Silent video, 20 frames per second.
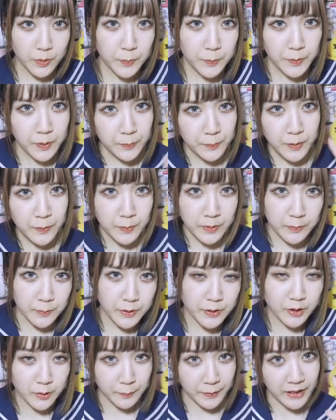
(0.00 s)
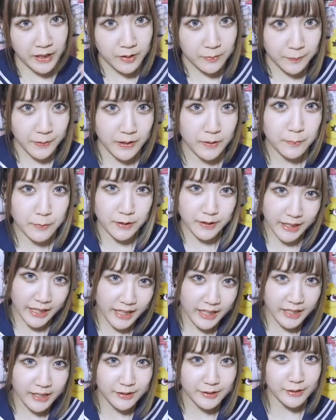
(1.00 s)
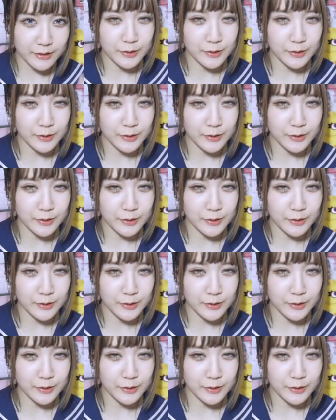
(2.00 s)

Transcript: ポンポンポンポンポンとペロ、ペロポンです。